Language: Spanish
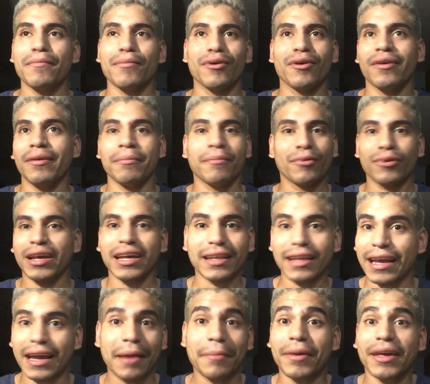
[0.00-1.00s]
por,
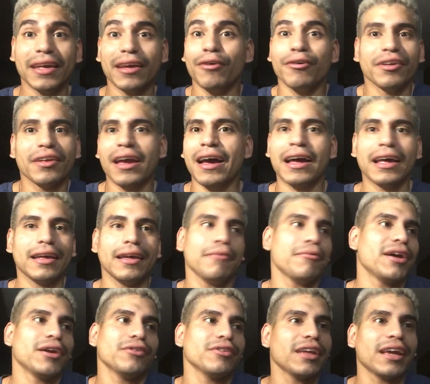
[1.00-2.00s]
porque llegué a México ya y
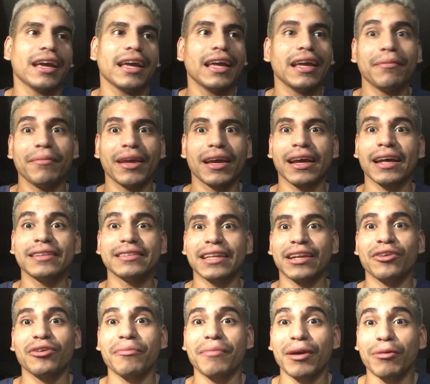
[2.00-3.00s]
bueno, llegué y me
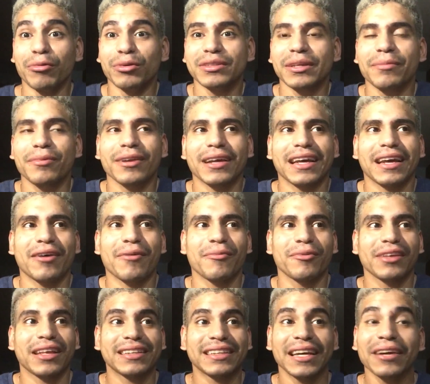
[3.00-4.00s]
encanta. No, me gusta porque
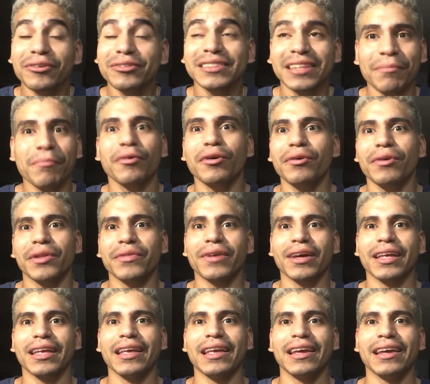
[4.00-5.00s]
como ya tengo tiempo
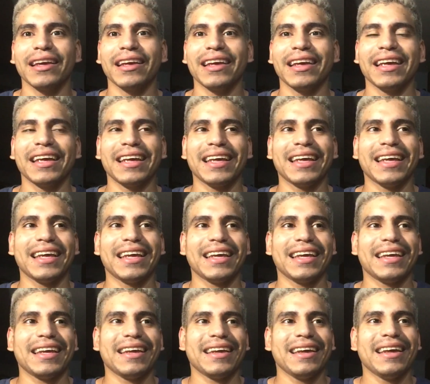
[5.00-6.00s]
viviendo aquí,
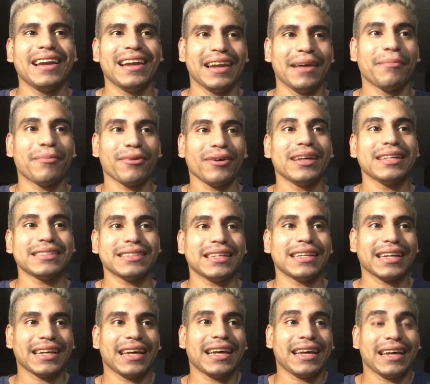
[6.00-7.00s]
les puedo
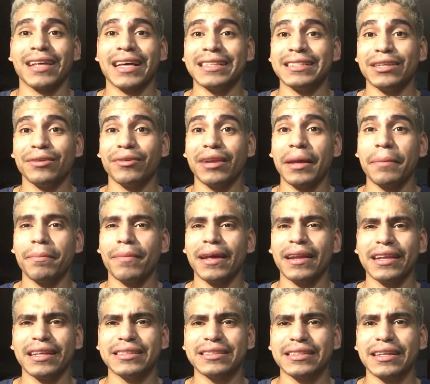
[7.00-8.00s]
decir que ha sido una
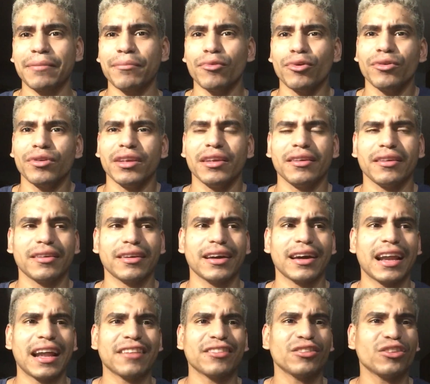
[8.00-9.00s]
experiencia muy
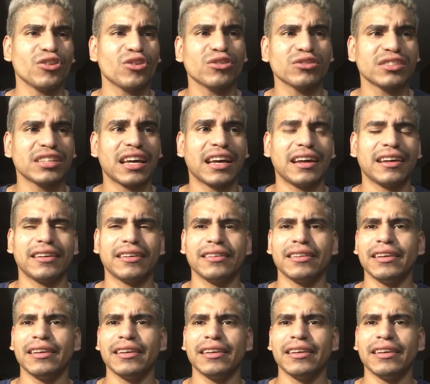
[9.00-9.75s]
grandiosa.